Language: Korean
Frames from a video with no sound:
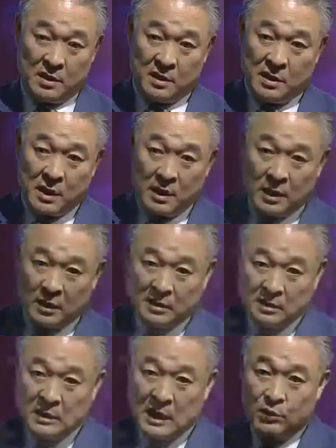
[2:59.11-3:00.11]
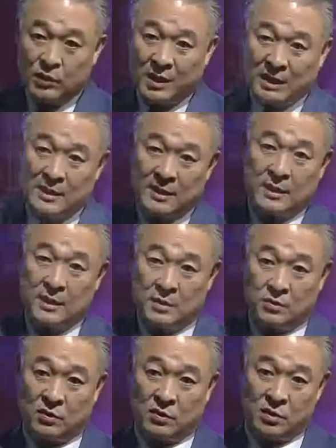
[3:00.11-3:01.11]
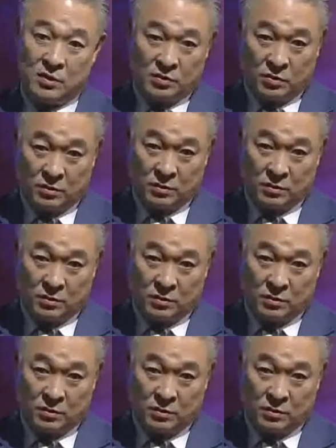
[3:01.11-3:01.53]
그래야 그 나무가 단단해지고 커지고